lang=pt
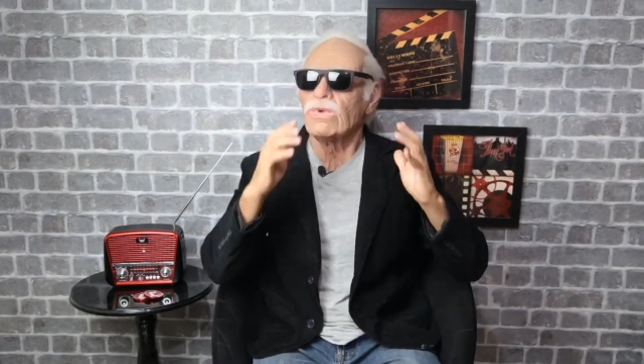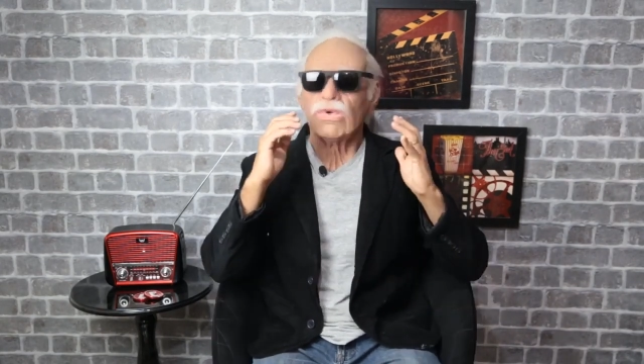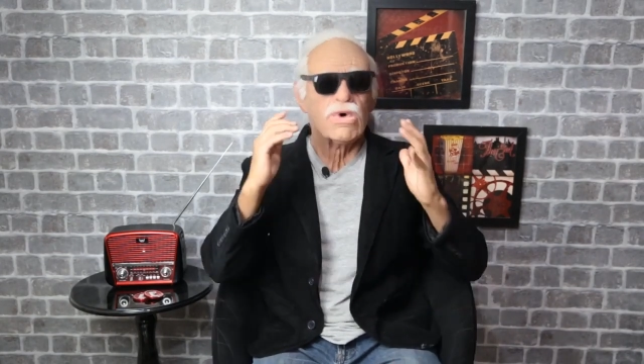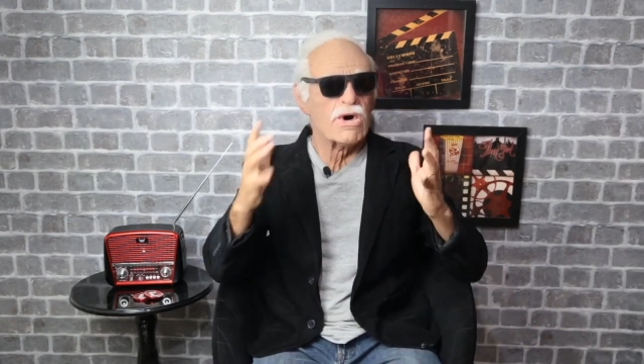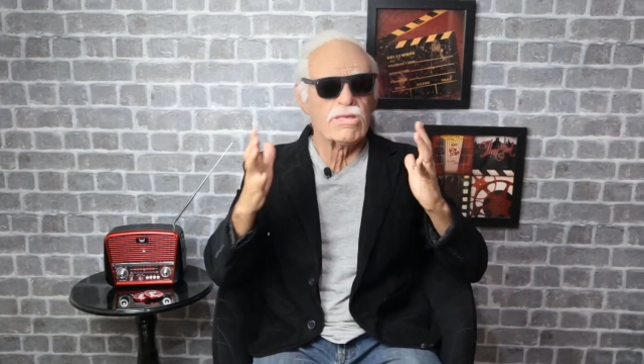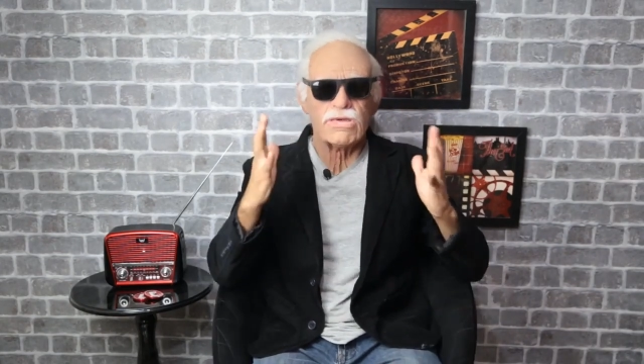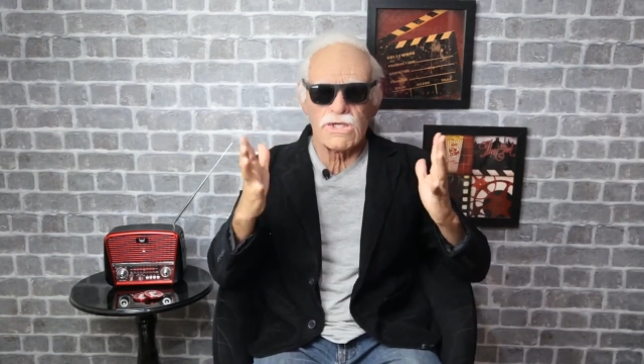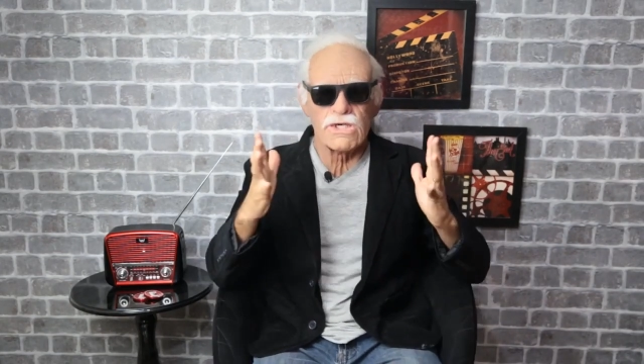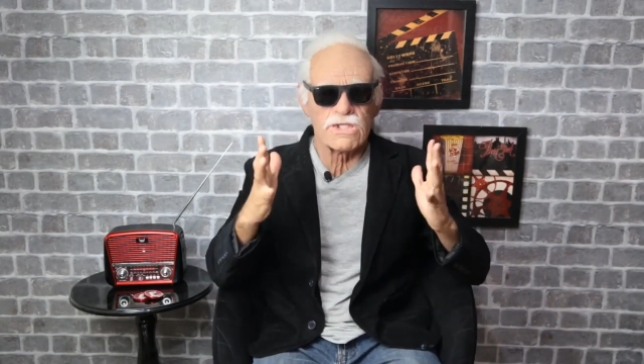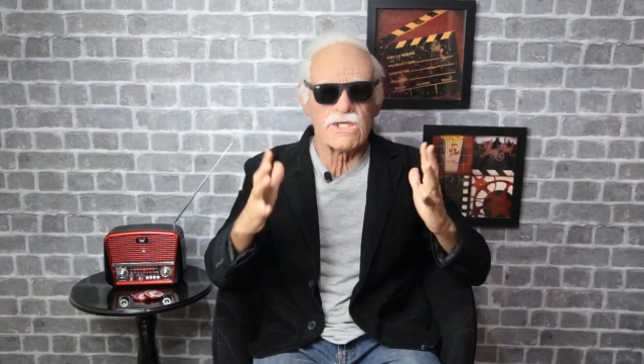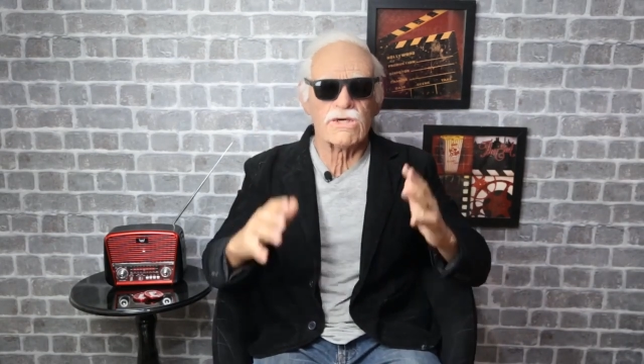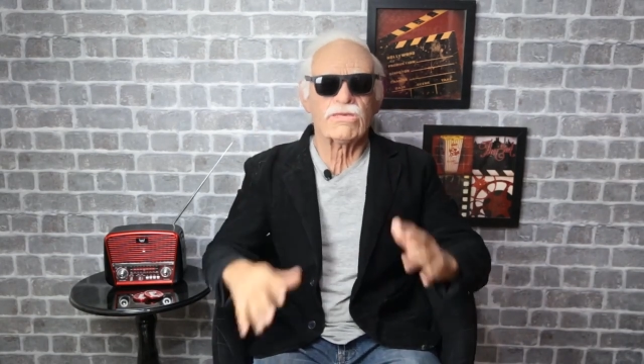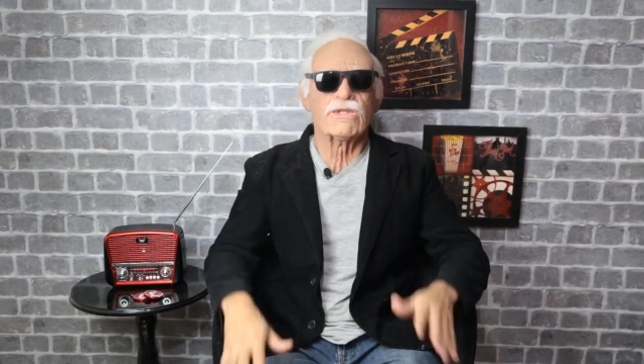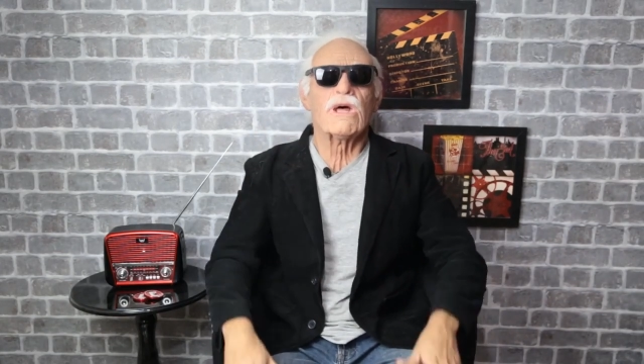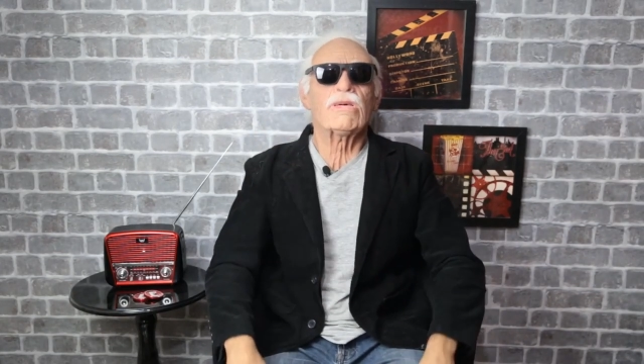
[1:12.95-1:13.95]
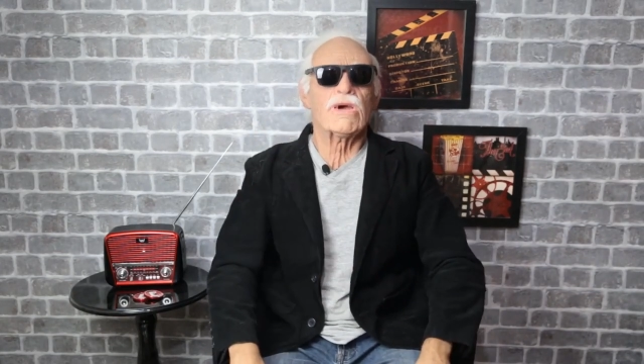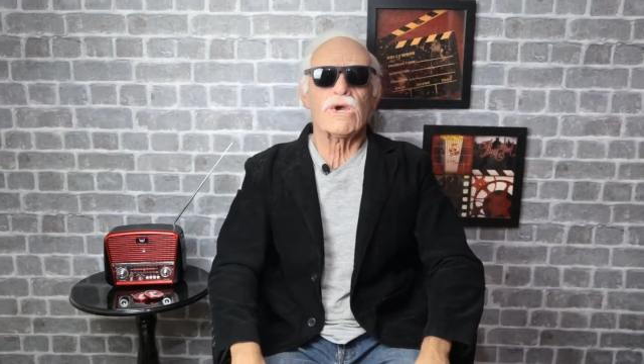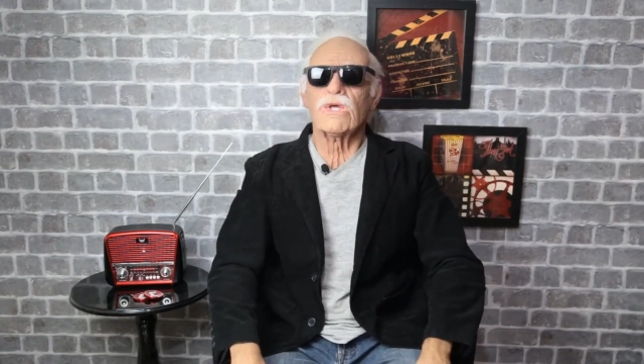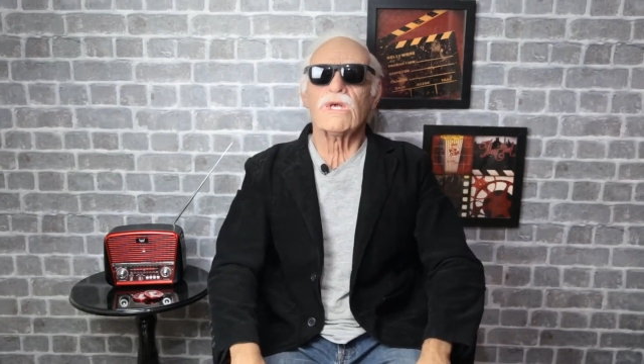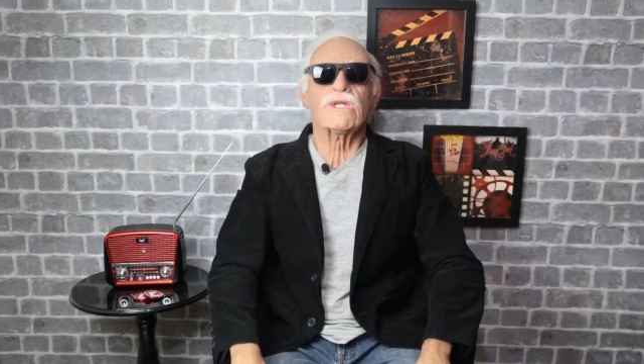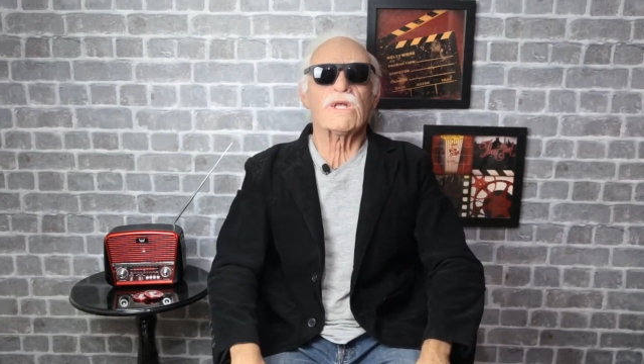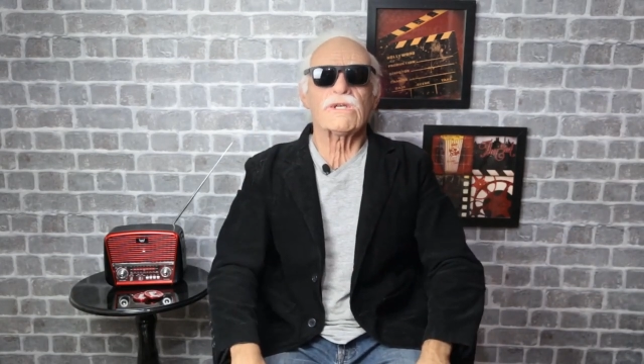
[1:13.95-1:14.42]
O objetivo da
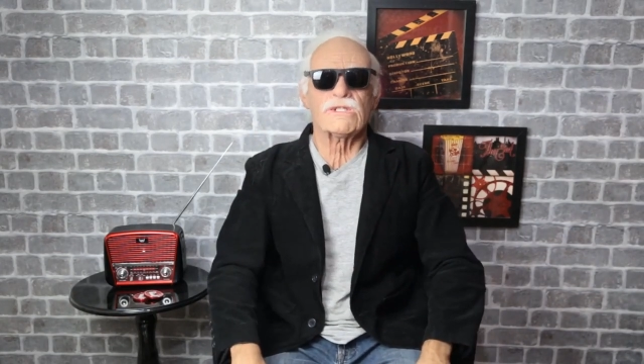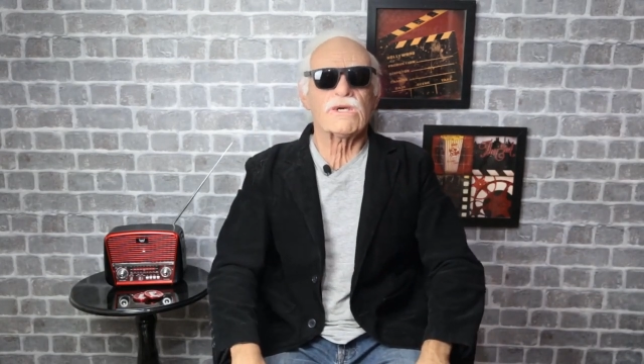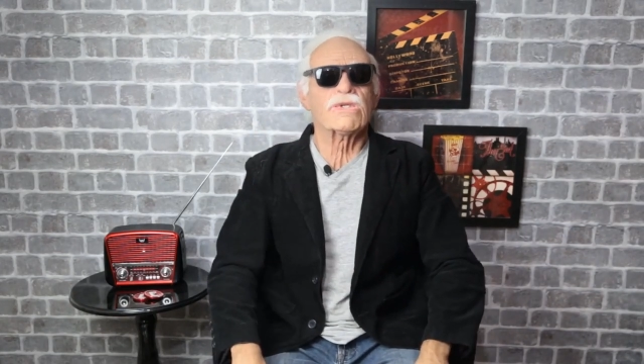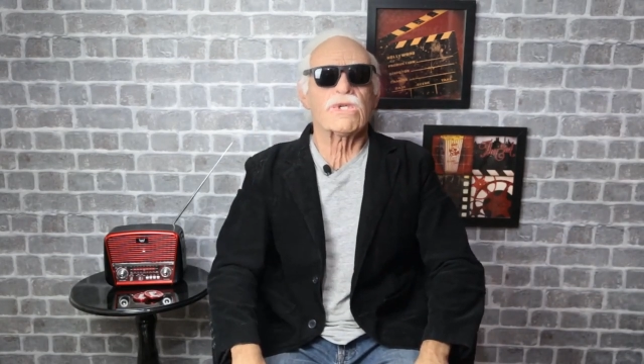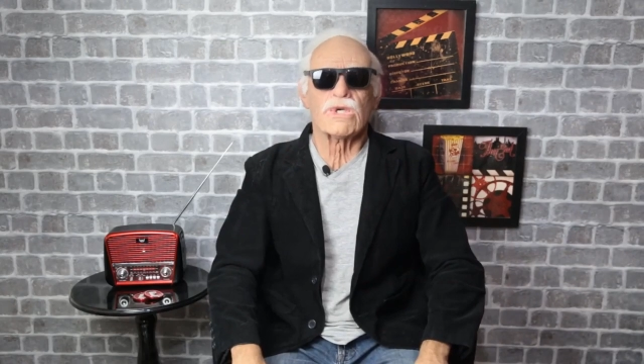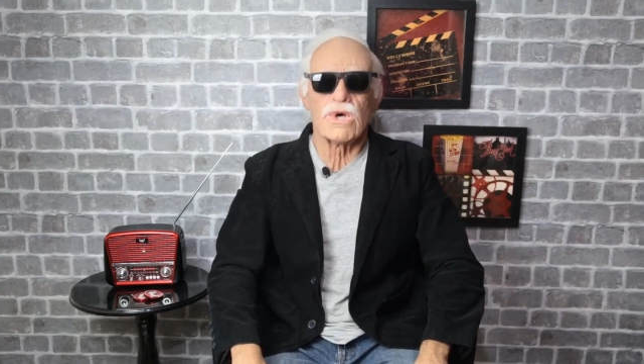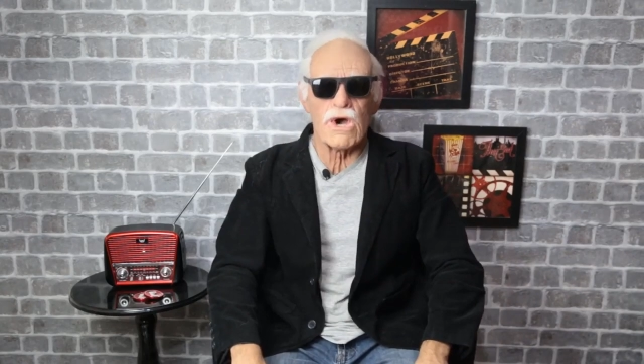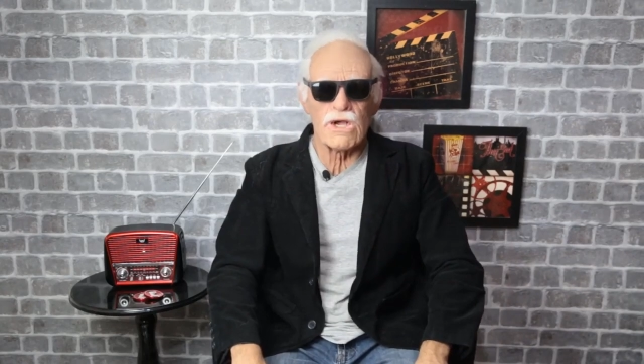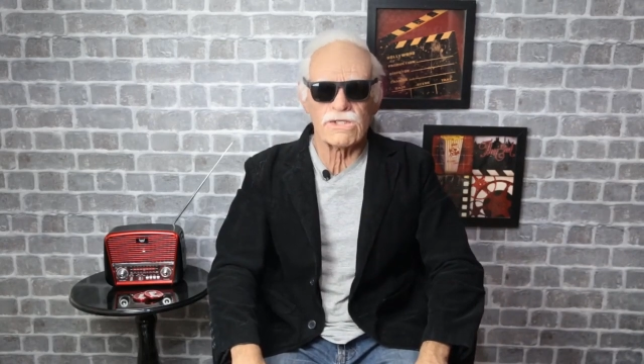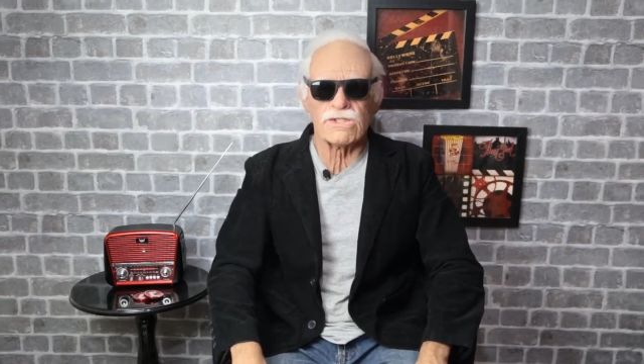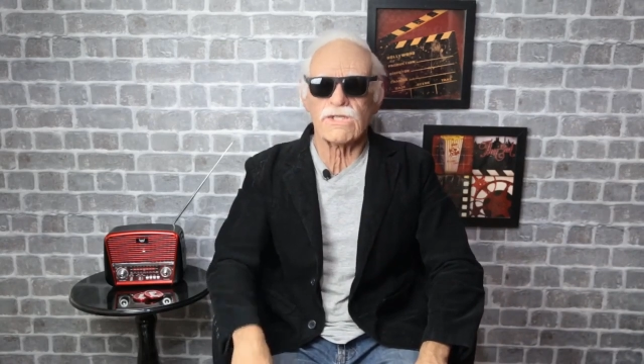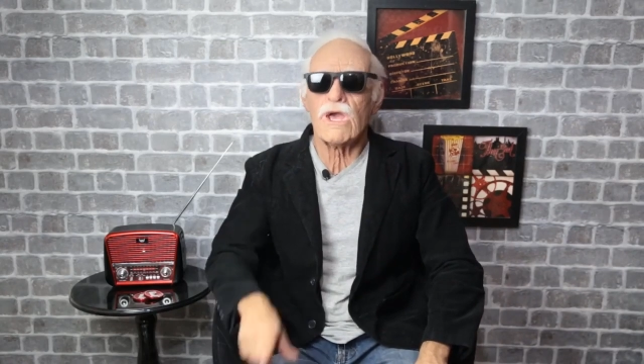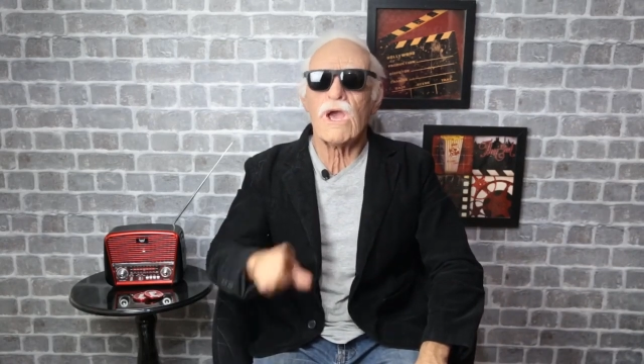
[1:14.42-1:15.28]
maioria das altcoins